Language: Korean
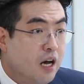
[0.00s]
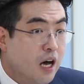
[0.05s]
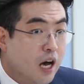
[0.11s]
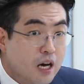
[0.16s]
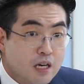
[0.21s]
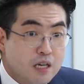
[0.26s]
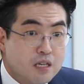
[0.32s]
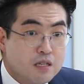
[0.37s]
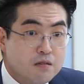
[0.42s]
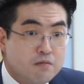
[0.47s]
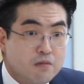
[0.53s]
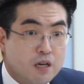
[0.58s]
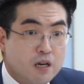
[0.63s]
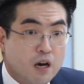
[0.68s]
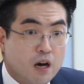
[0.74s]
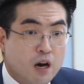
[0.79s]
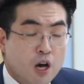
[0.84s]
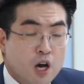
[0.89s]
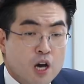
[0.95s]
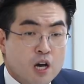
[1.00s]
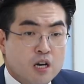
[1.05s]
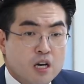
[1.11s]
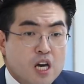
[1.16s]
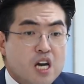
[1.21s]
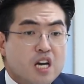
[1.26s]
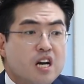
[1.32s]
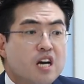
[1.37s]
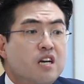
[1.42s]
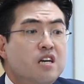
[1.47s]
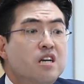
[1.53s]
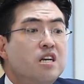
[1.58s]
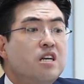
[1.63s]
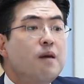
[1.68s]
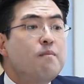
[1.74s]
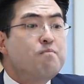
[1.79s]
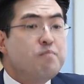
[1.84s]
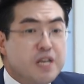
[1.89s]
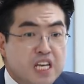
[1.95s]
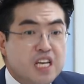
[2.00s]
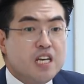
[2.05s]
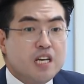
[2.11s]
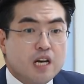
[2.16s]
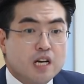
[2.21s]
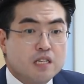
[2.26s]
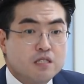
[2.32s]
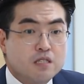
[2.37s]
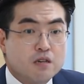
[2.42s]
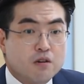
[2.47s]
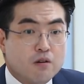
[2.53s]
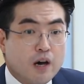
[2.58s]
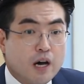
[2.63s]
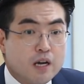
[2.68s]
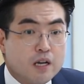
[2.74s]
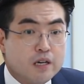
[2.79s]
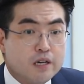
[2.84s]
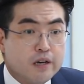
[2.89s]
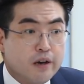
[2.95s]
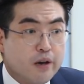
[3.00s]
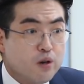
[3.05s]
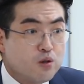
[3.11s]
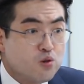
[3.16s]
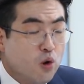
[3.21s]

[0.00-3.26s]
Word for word: 안 그렇습니까? 그 그러니까 그렇게 비인간적으로 하는 거예요.